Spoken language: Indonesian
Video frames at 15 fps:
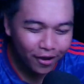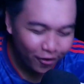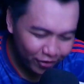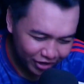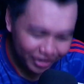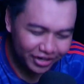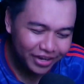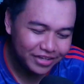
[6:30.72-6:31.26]

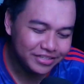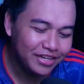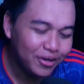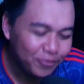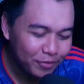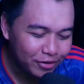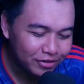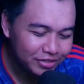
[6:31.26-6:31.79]
Oke deh guys, jangan
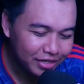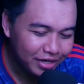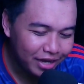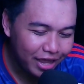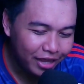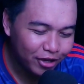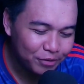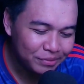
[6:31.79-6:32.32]
lupa nusi
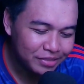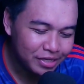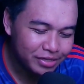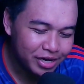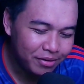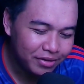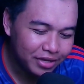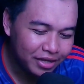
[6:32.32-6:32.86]
like, comment,
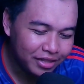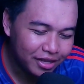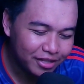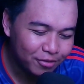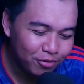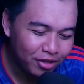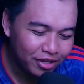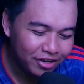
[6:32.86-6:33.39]
subscribe lagi. Kita
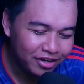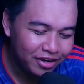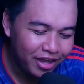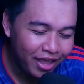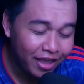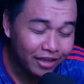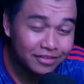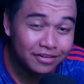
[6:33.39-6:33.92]
ketemu lagi di
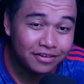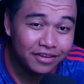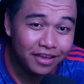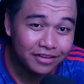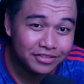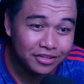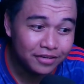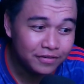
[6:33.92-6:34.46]
next
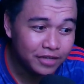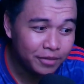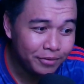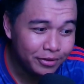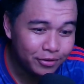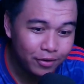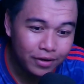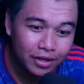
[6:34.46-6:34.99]
reaction skip di
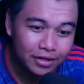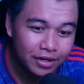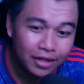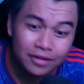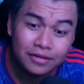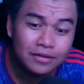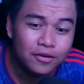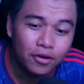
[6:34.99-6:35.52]
Toilet
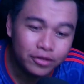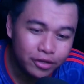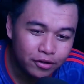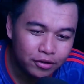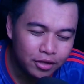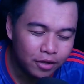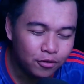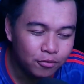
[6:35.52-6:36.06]
dan
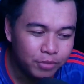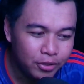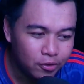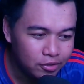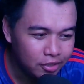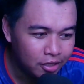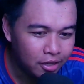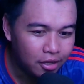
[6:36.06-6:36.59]
konten-konten aku
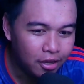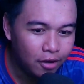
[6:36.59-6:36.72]
berikutnya.